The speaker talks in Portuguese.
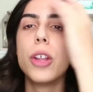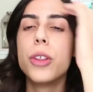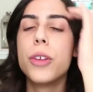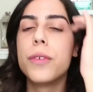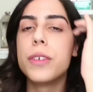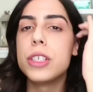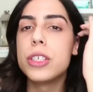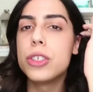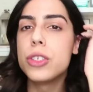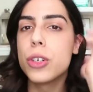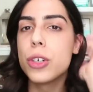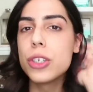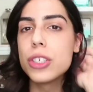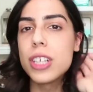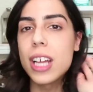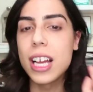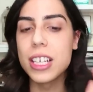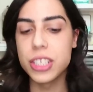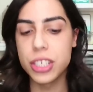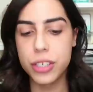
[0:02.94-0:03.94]
No vídeo de
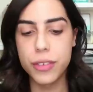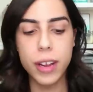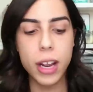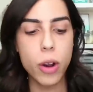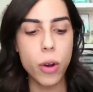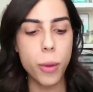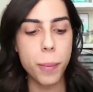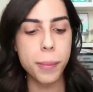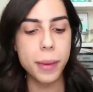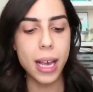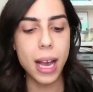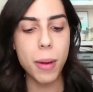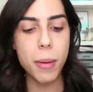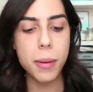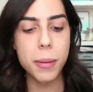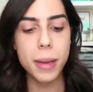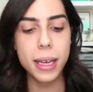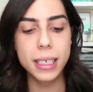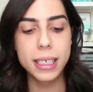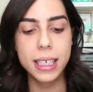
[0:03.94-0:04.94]
hoje, a gente vai copiar
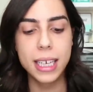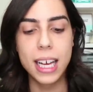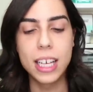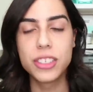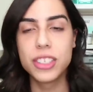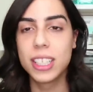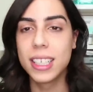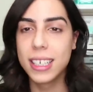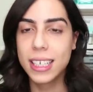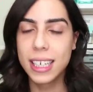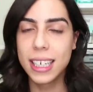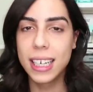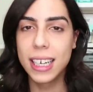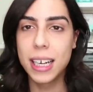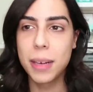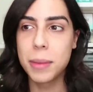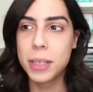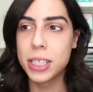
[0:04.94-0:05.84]
uma maquiagem gringa,